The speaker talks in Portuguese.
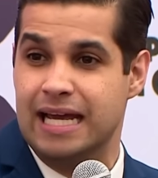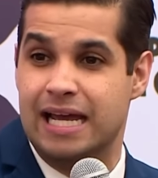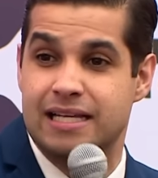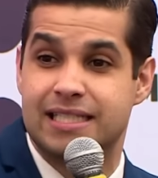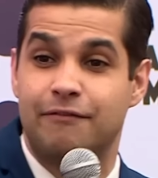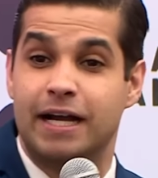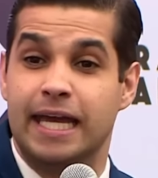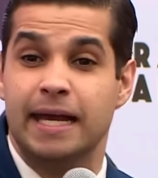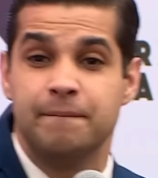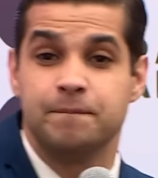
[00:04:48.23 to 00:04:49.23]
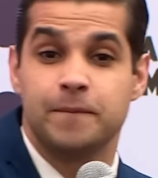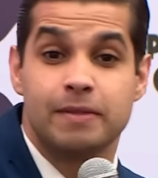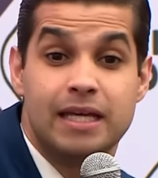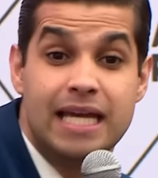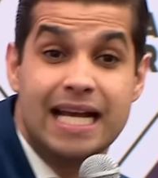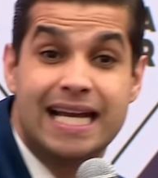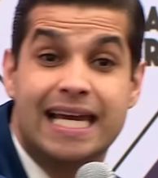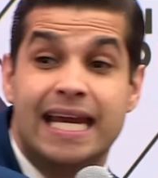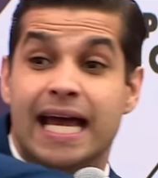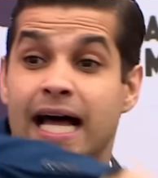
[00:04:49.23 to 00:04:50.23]
Él estaba qué?
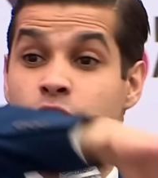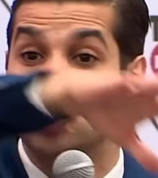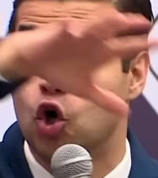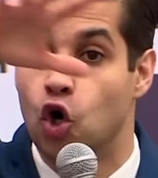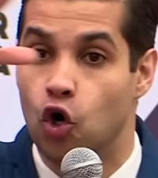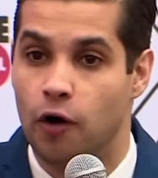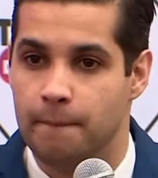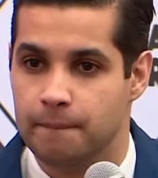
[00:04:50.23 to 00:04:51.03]
Creando.